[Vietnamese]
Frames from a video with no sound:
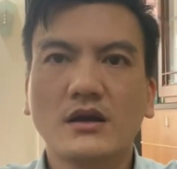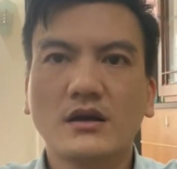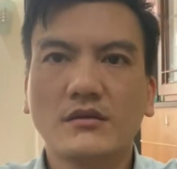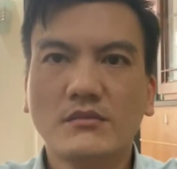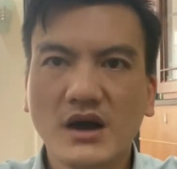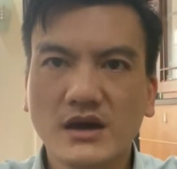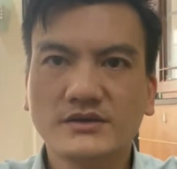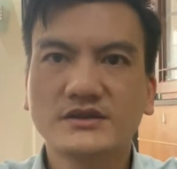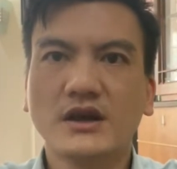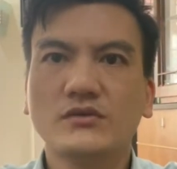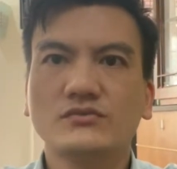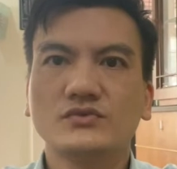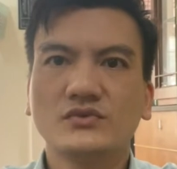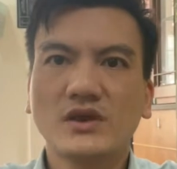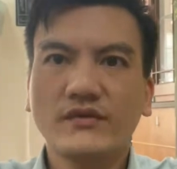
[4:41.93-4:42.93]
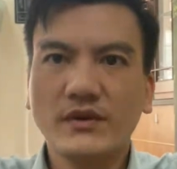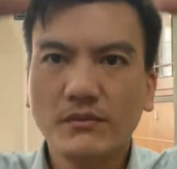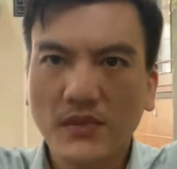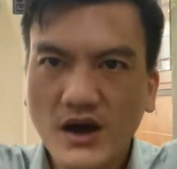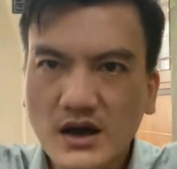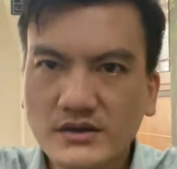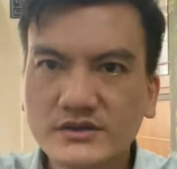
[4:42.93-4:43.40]
mở rộng chúng ta phải
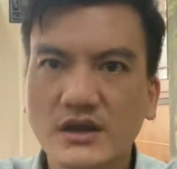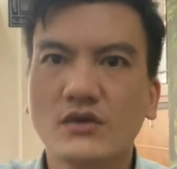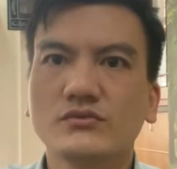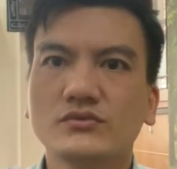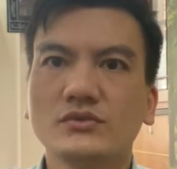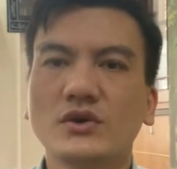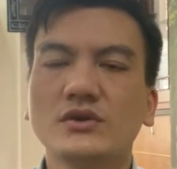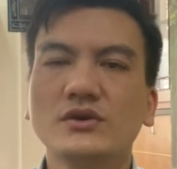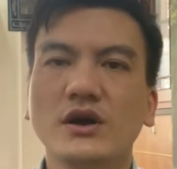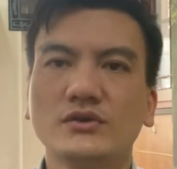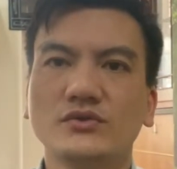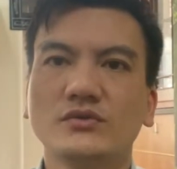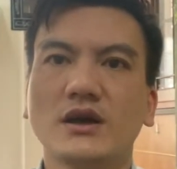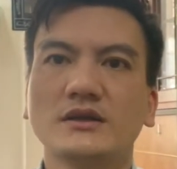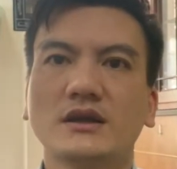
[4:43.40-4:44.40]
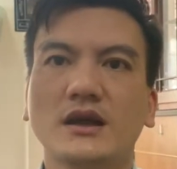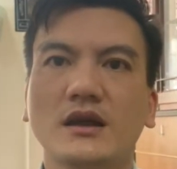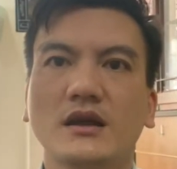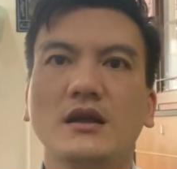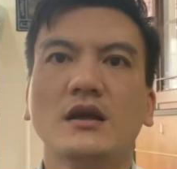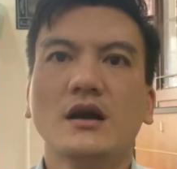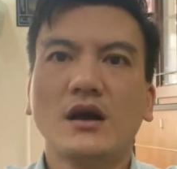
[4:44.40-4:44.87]
mở rộng con người chúng ta ra
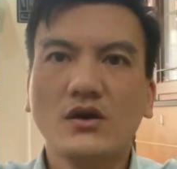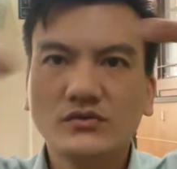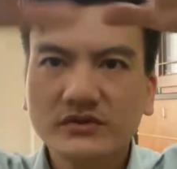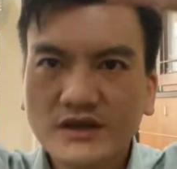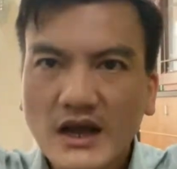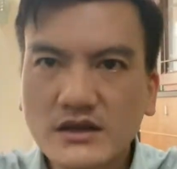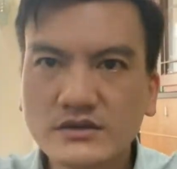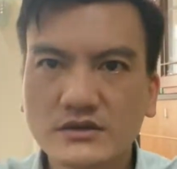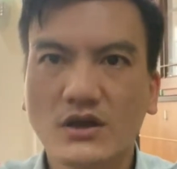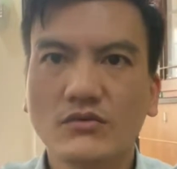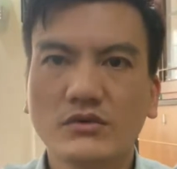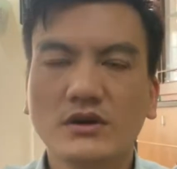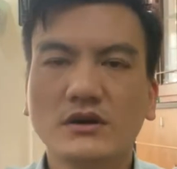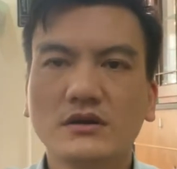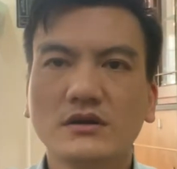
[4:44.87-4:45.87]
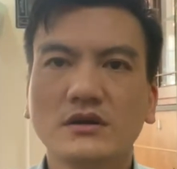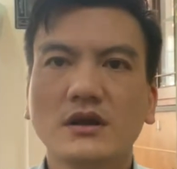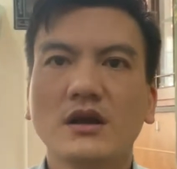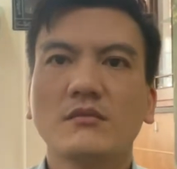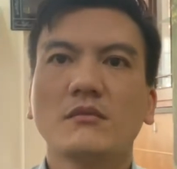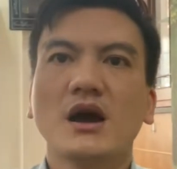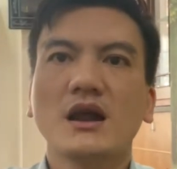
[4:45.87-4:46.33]
không gian rộng lớn
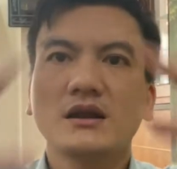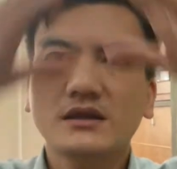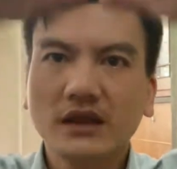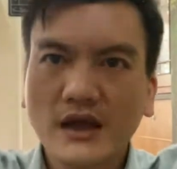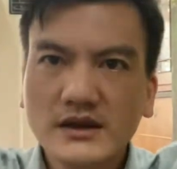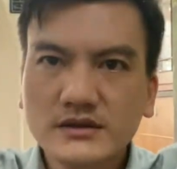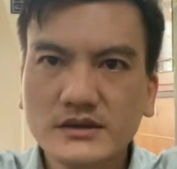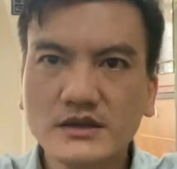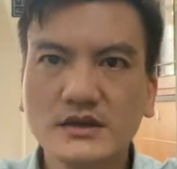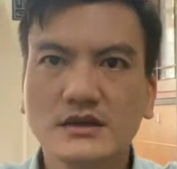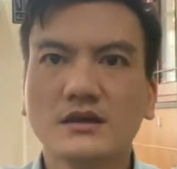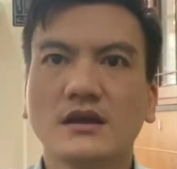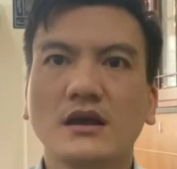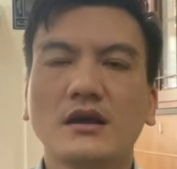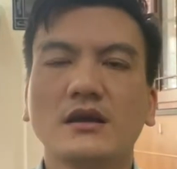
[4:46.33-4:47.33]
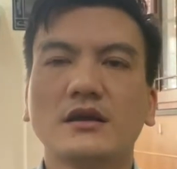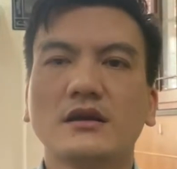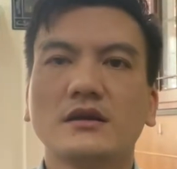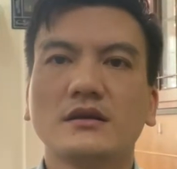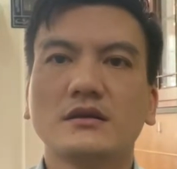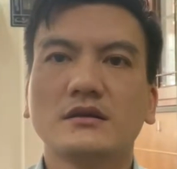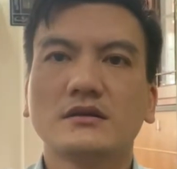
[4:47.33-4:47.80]
bàn tay gì
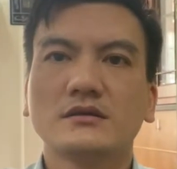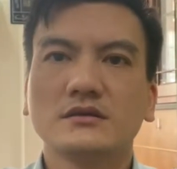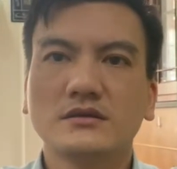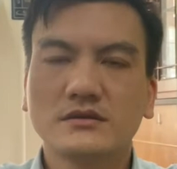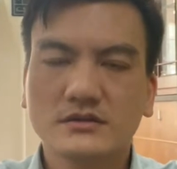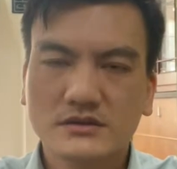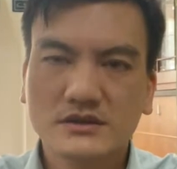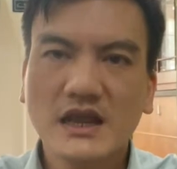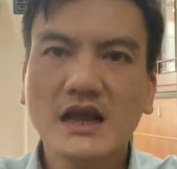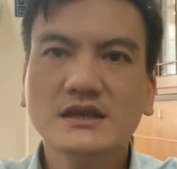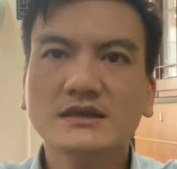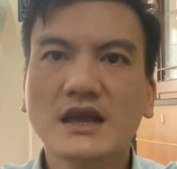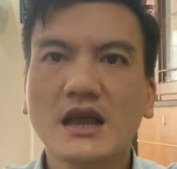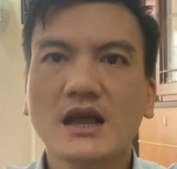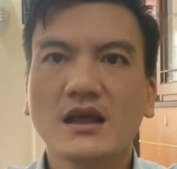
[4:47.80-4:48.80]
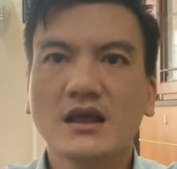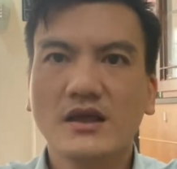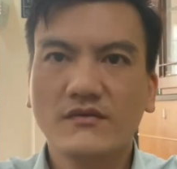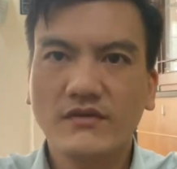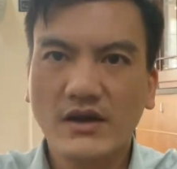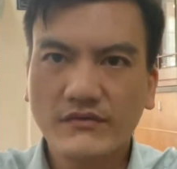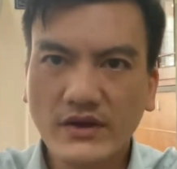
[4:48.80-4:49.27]
giang ra
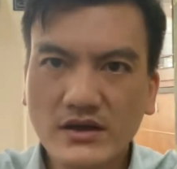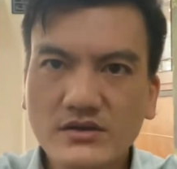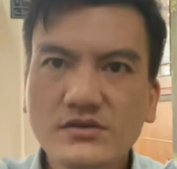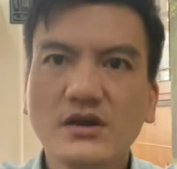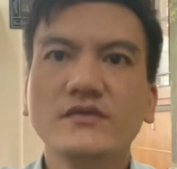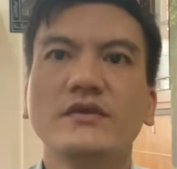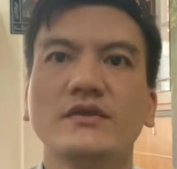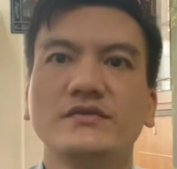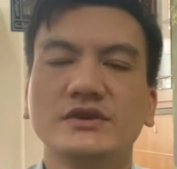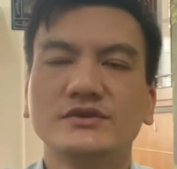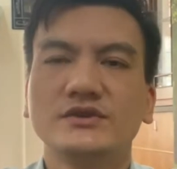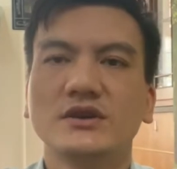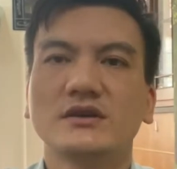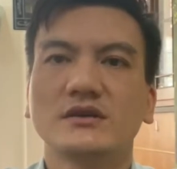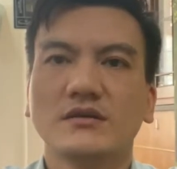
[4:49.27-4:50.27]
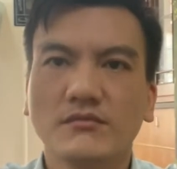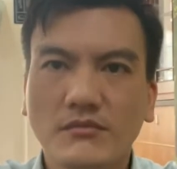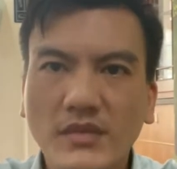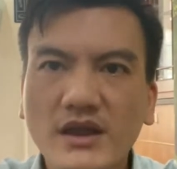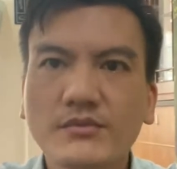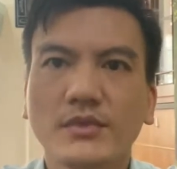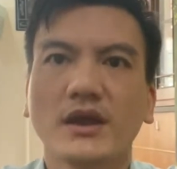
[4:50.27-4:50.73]
và phải hướng về phía trước
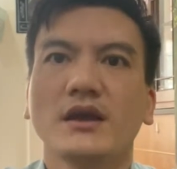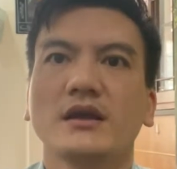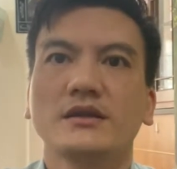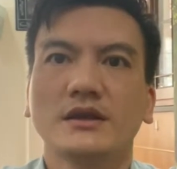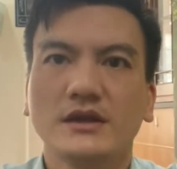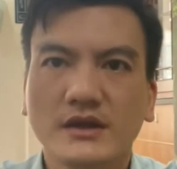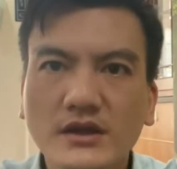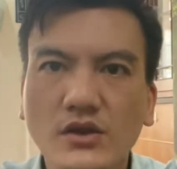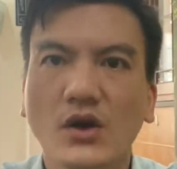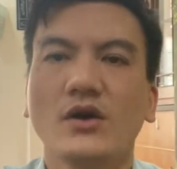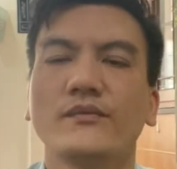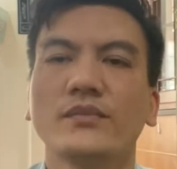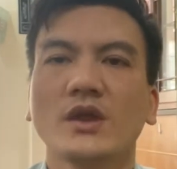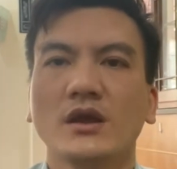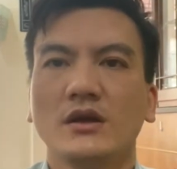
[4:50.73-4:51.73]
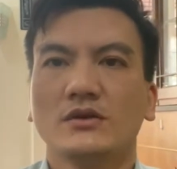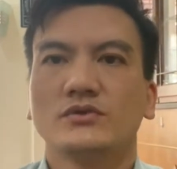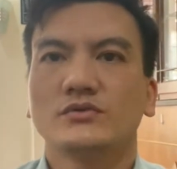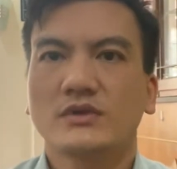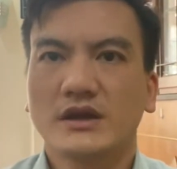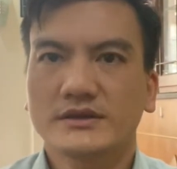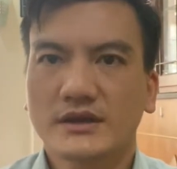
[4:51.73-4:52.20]
mạnh mẽ thì khi đó
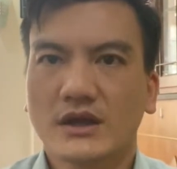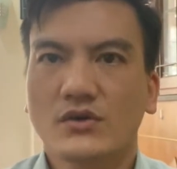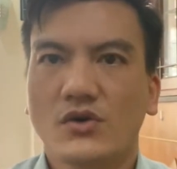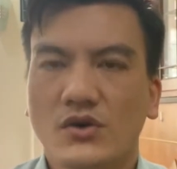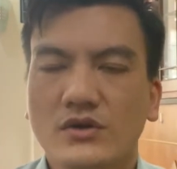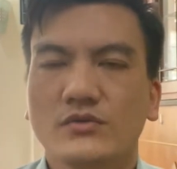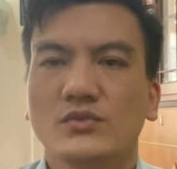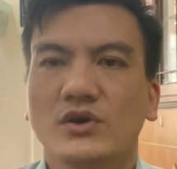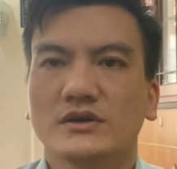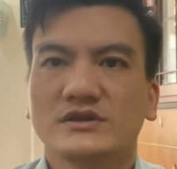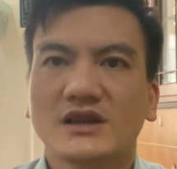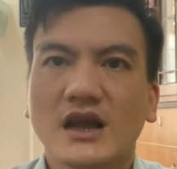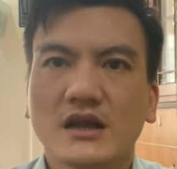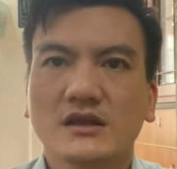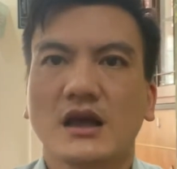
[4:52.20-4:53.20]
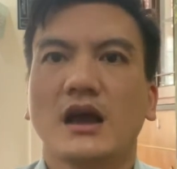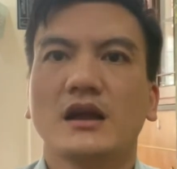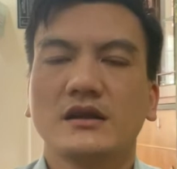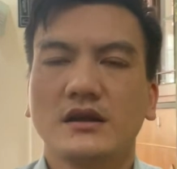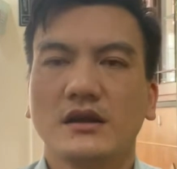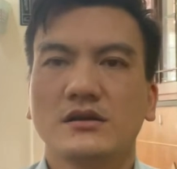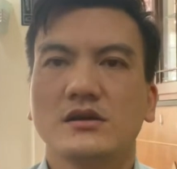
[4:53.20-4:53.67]
chúng ta sẽ có được một cái trạng thái
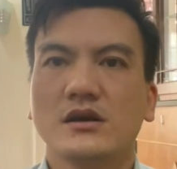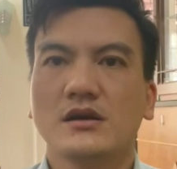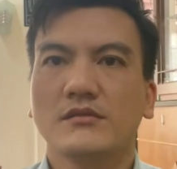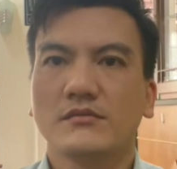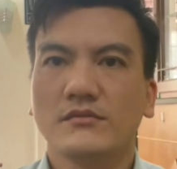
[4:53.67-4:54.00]
năng lượng